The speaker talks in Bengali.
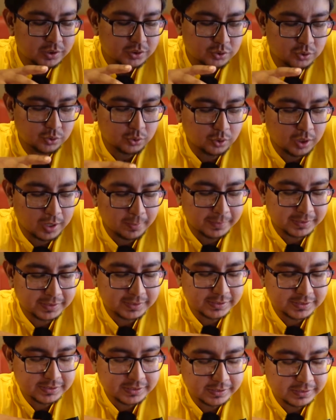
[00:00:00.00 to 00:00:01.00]
সো
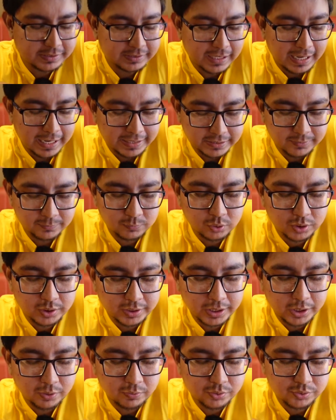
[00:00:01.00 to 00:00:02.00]
আমাদের যেই আইটেমগুলো
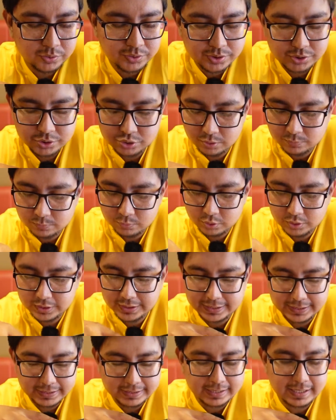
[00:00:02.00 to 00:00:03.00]
নেওয়া হয়েছে সবগুলো
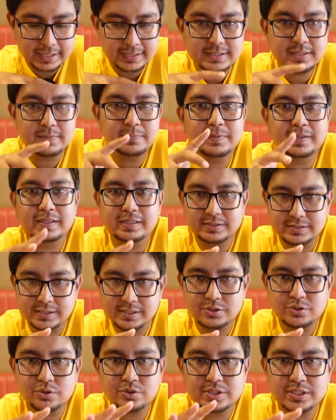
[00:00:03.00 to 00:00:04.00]
এখানে আছে
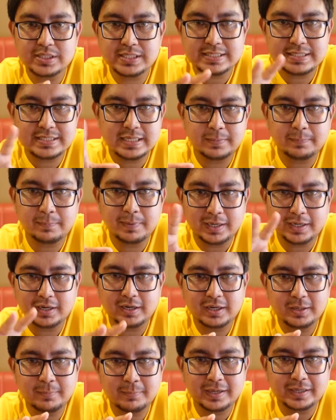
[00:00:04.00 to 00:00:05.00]
জাস্ট হচ্ছে স্টেক
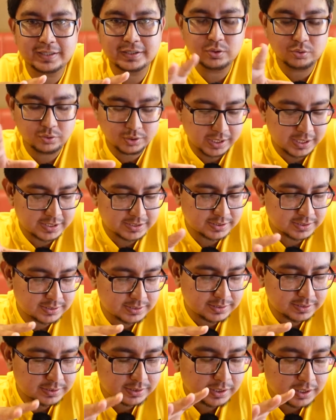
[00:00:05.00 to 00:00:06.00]
প্ল্যাটারটা বাকি ওটা
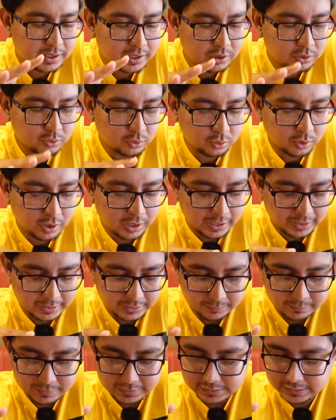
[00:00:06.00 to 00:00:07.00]
আসতেছে তো
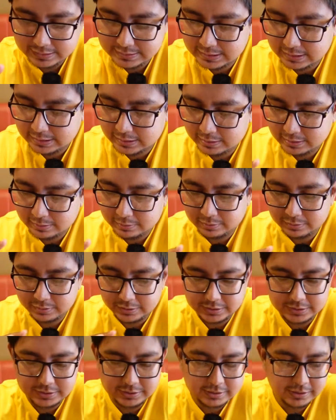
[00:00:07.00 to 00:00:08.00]
আলটিমেটলি এই চারটা
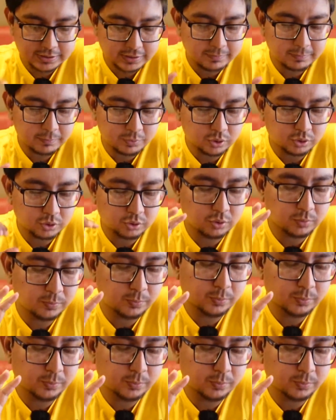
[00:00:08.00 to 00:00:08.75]
ইসের সাথে আমি ততক্ষণ